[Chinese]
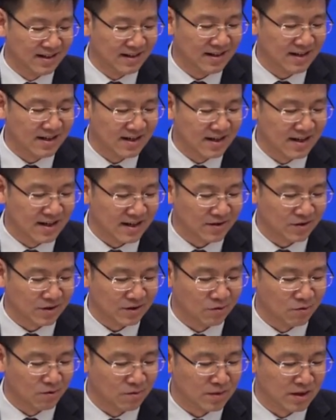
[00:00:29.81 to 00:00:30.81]
一个呢，就
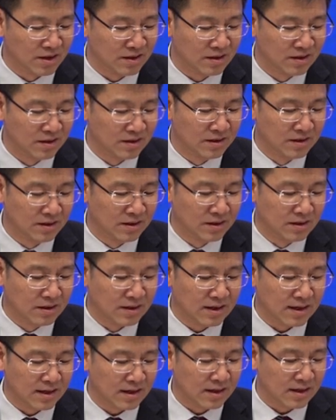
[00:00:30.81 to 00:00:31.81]
是我们，
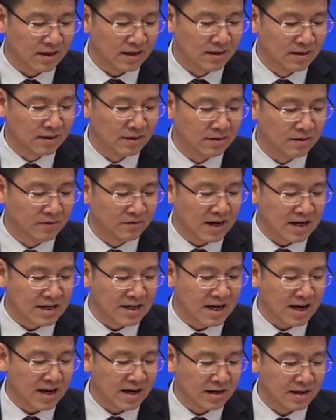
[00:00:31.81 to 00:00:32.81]
呃，发
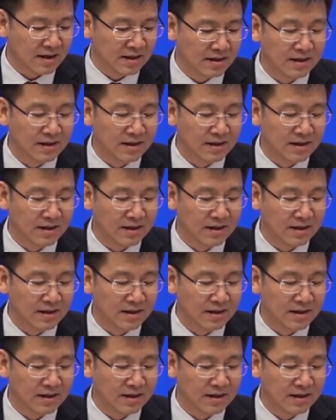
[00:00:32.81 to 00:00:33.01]
现